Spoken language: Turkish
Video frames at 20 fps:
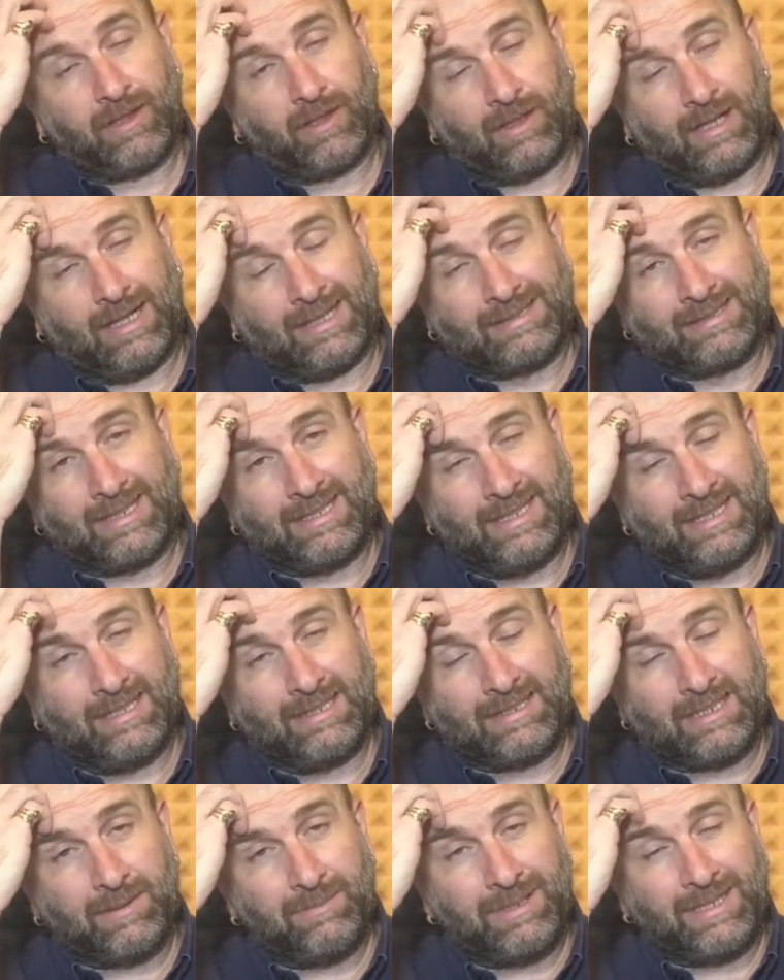
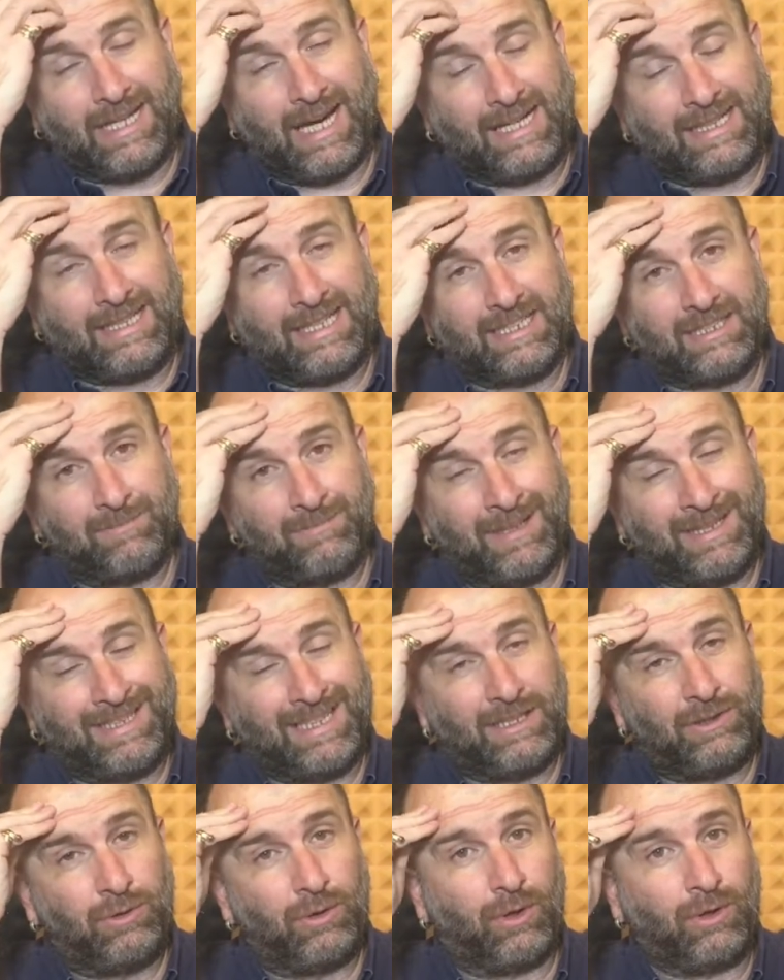Hatay'ı tabii ki herkes met
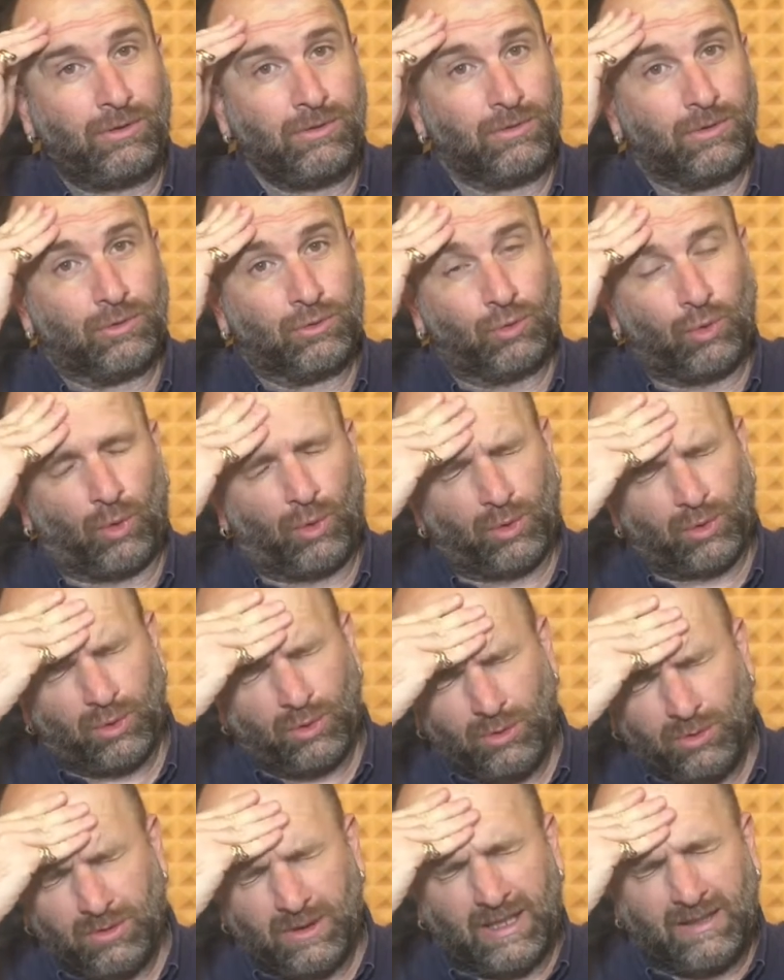ediyor.
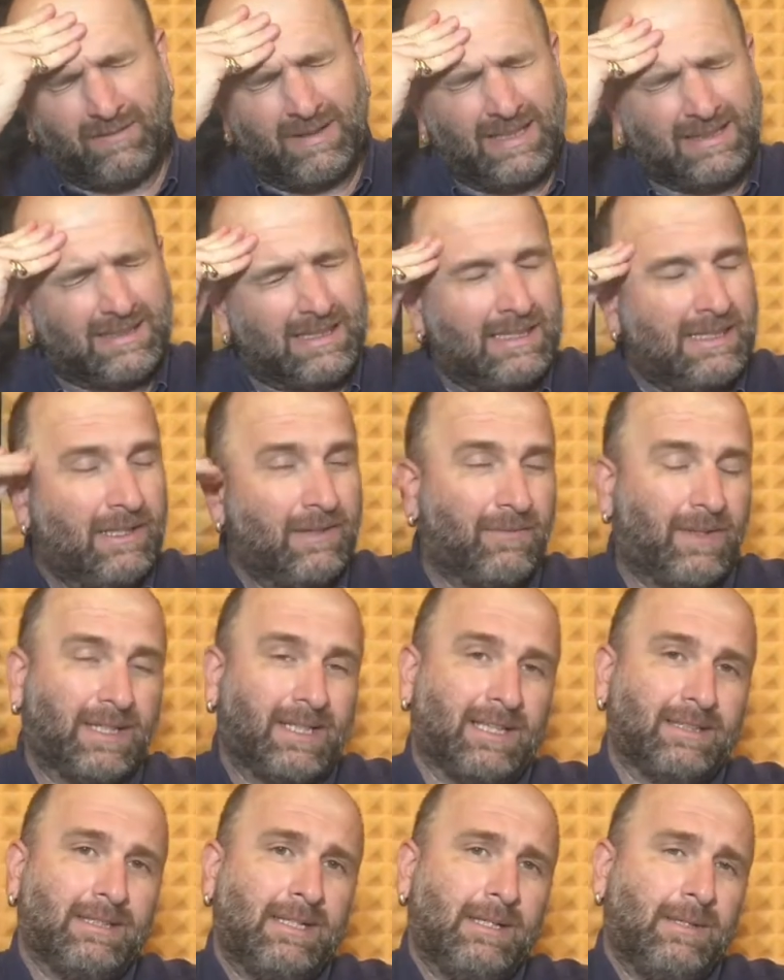Doğru evet.
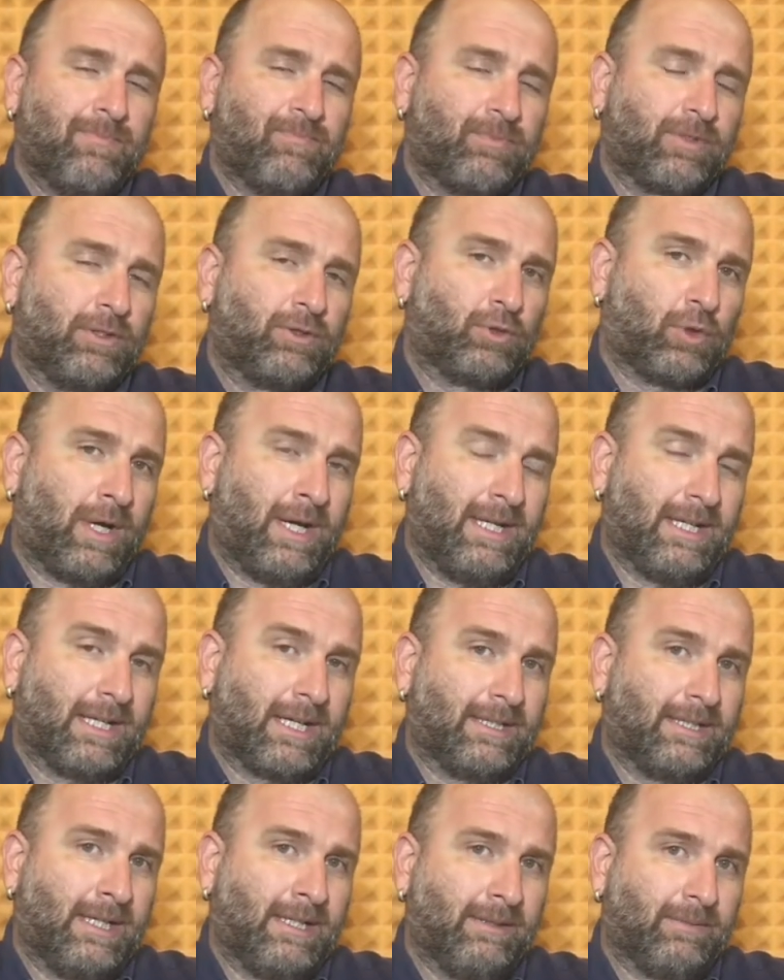Fakat şu ana
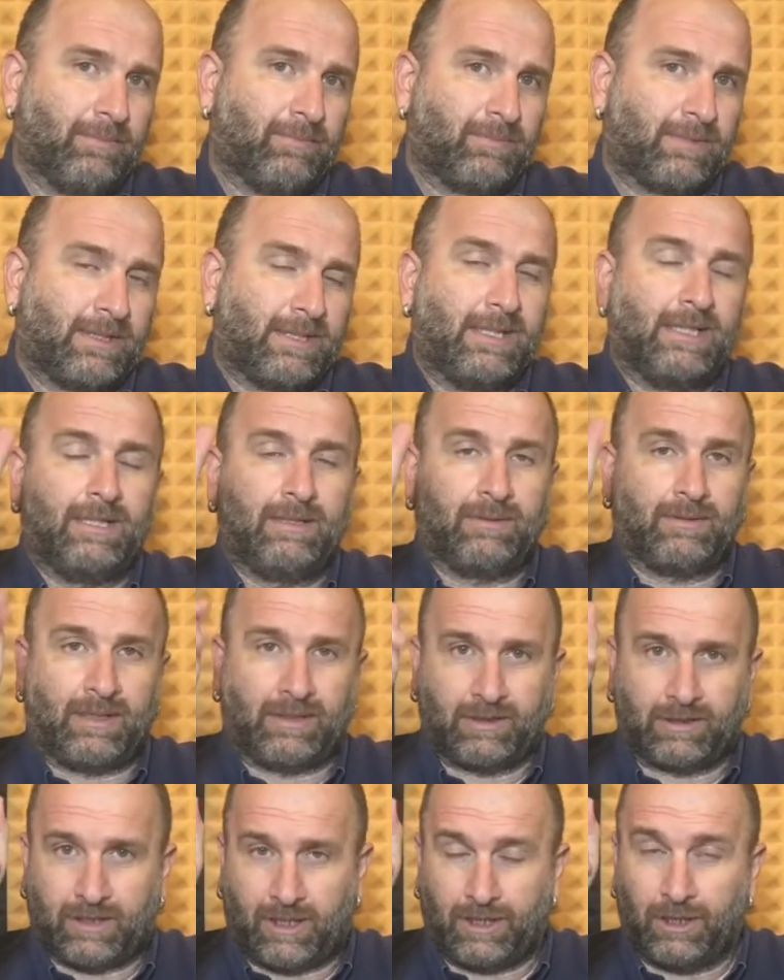kadar ki
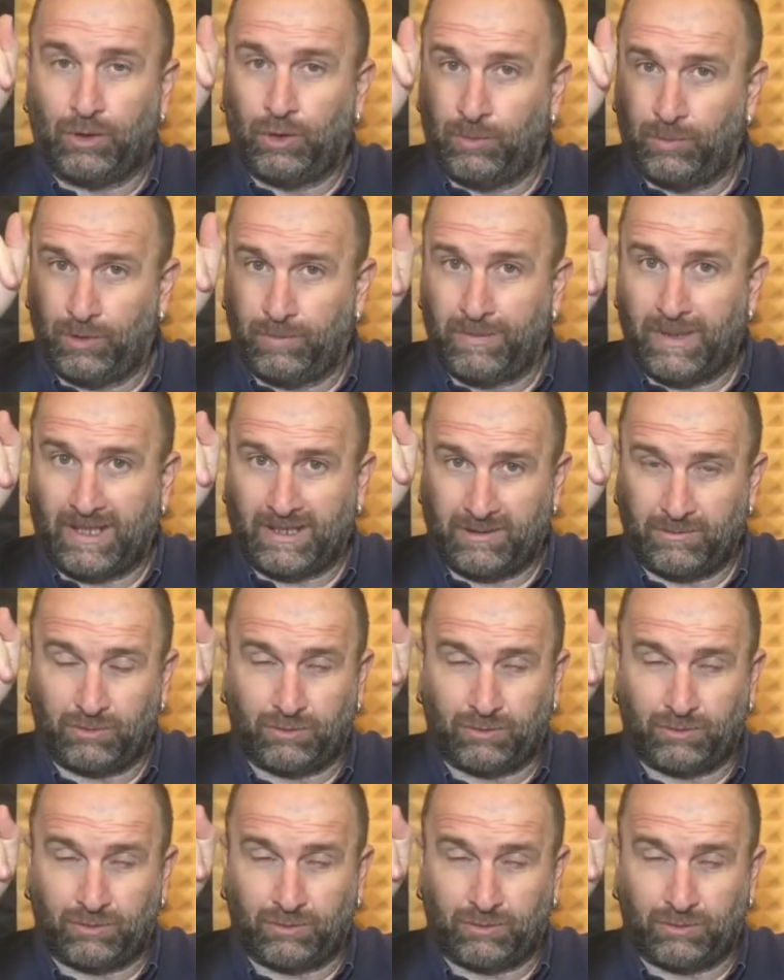hani Kara Karagümrük'ü beğendiğimi